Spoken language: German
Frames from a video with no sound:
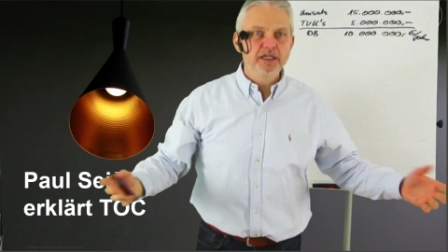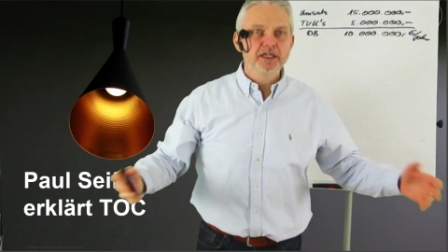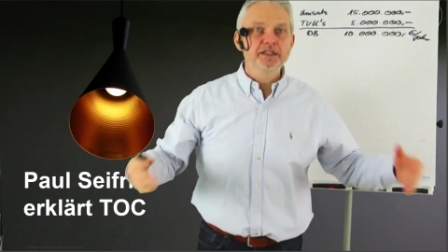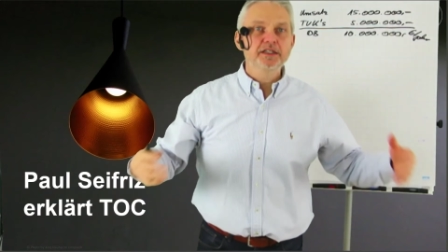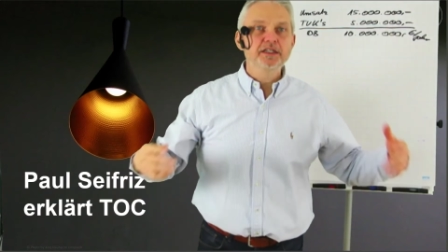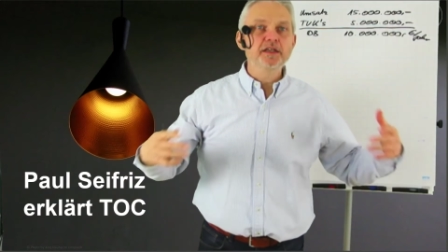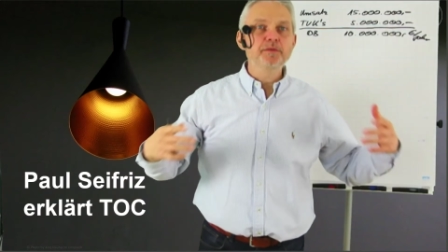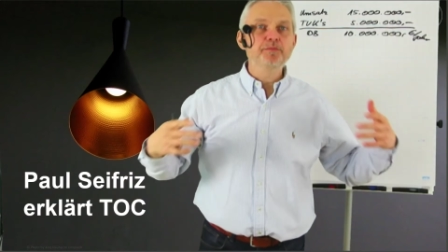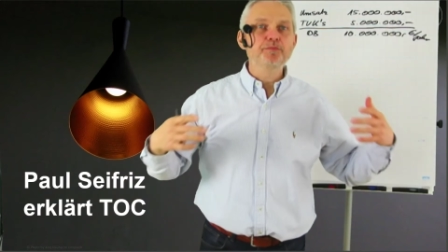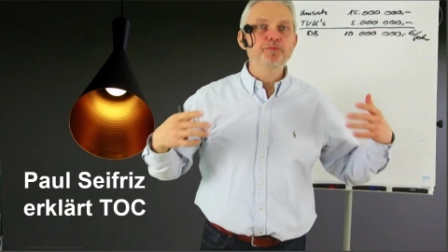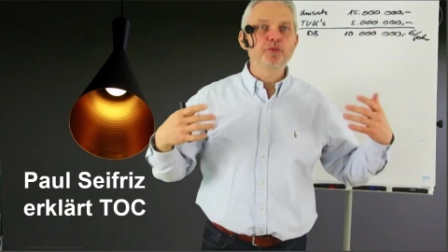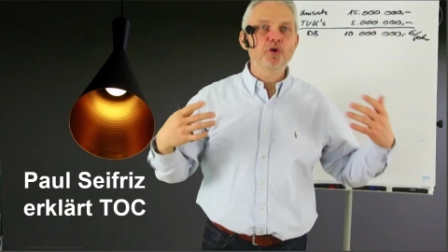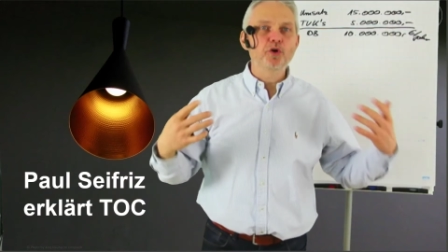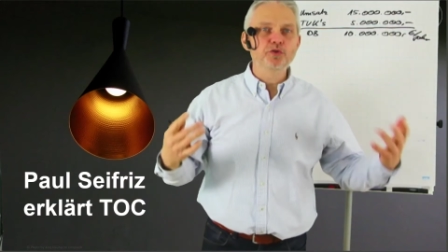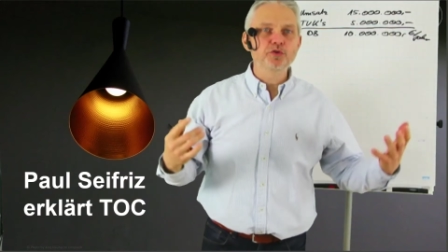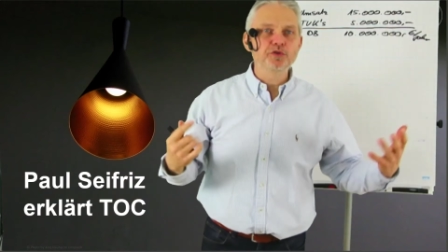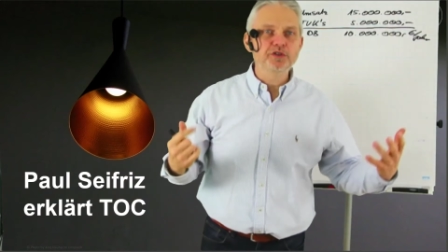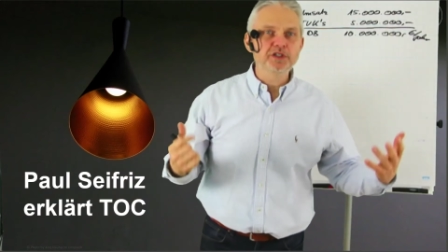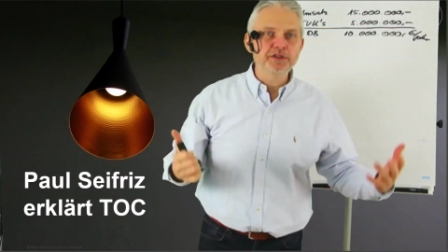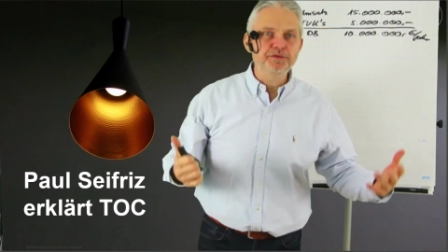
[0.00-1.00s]
die
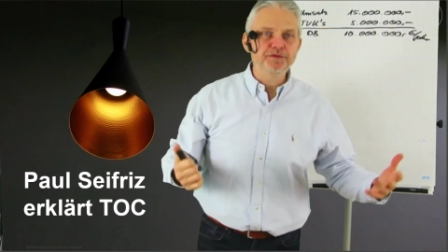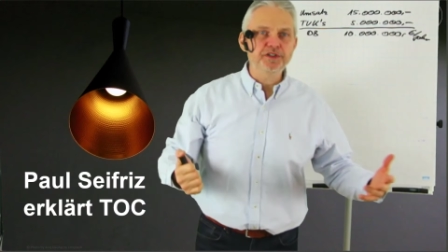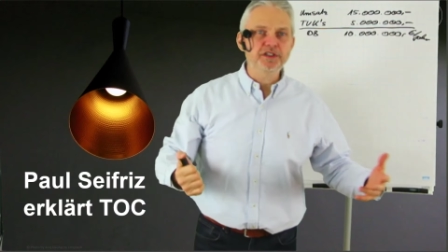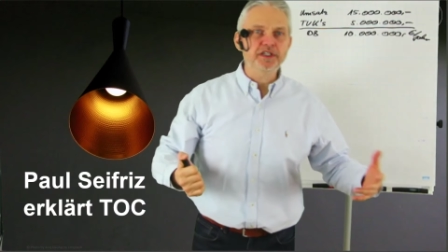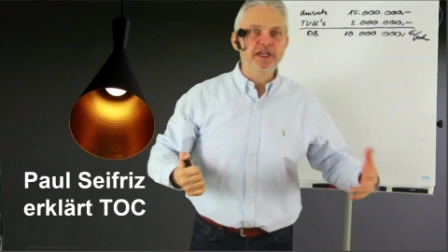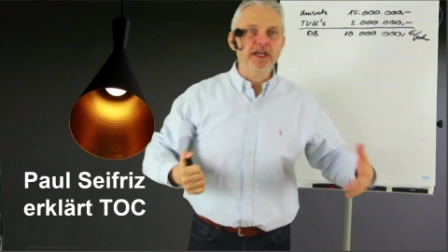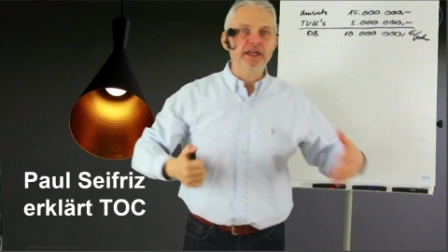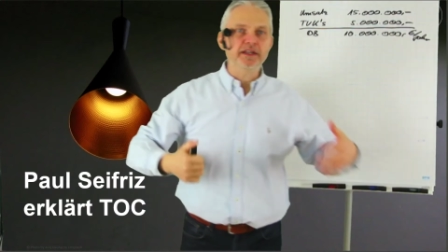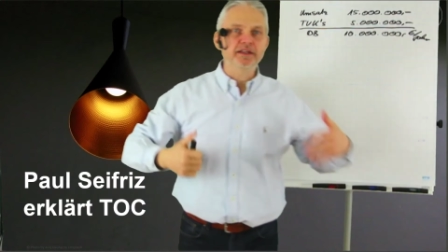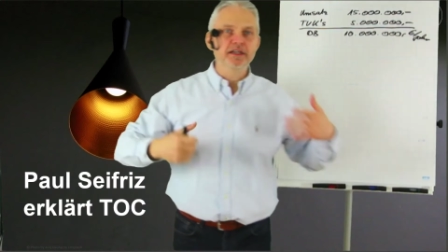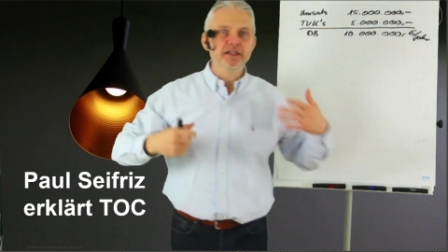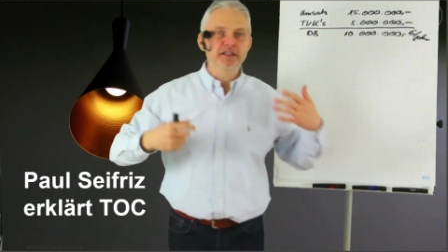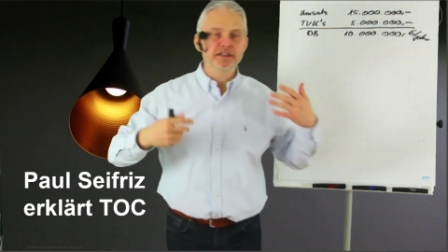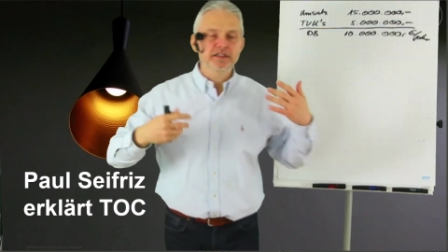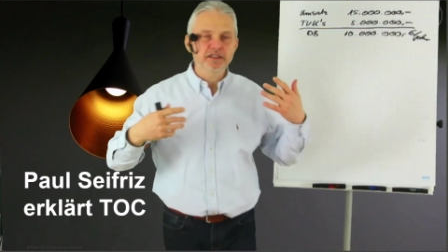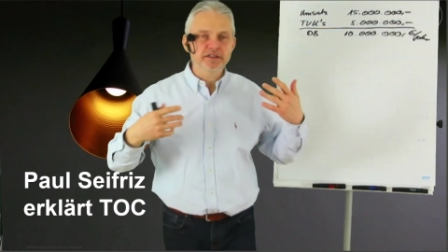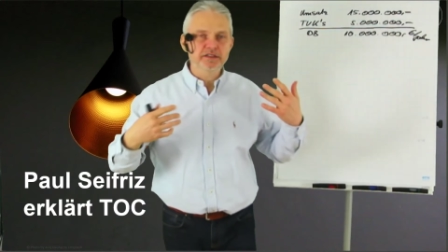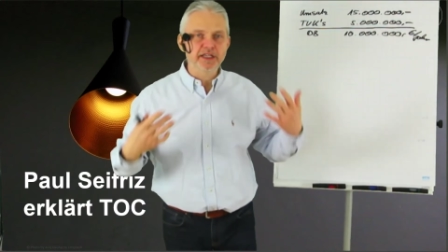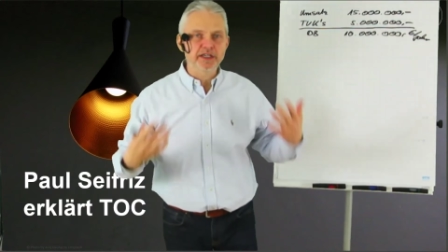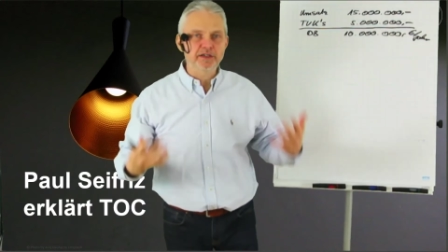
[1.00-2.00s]
Produktivität, der
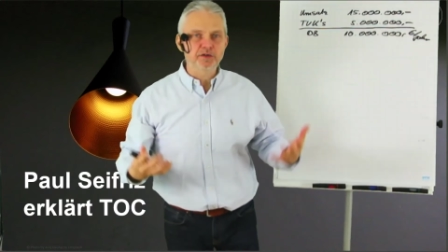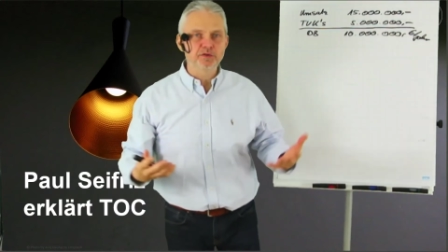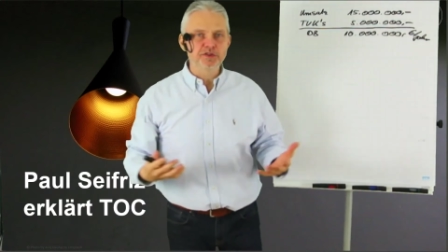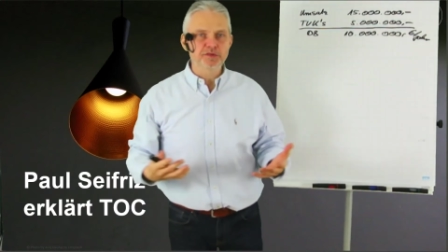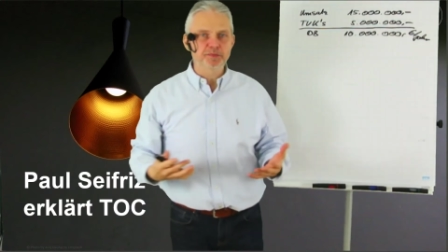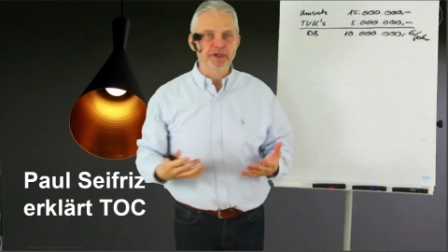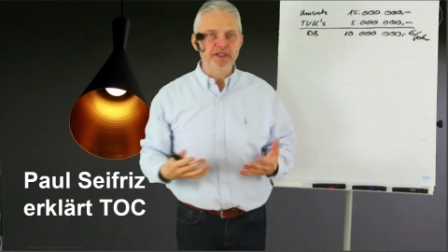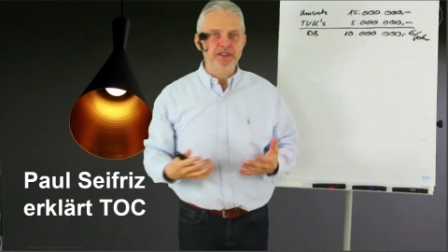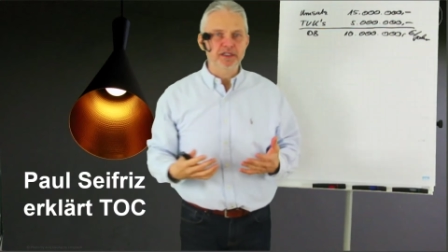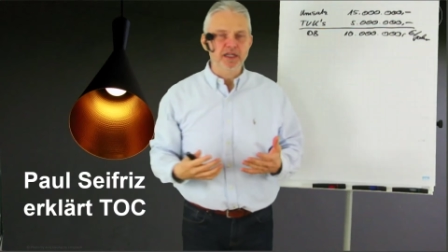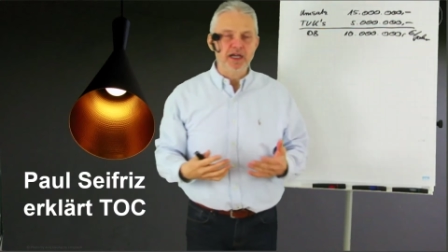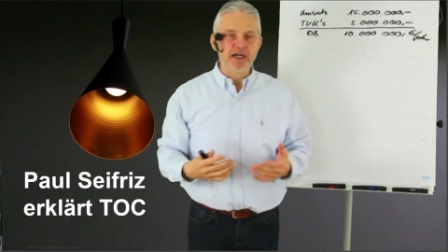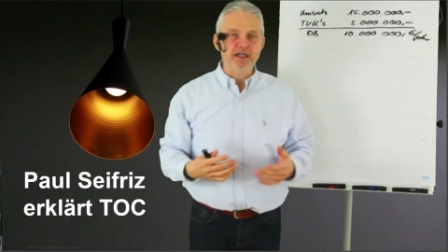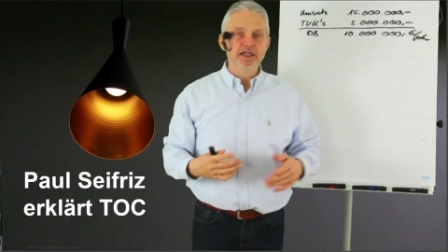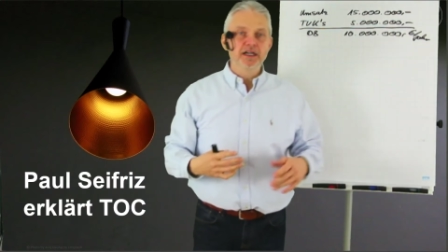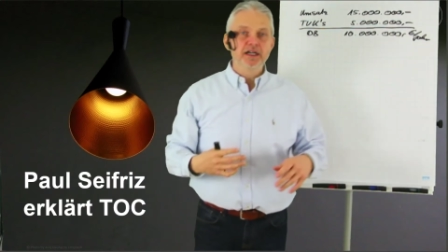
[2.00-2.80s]
Deckungsbeitrag.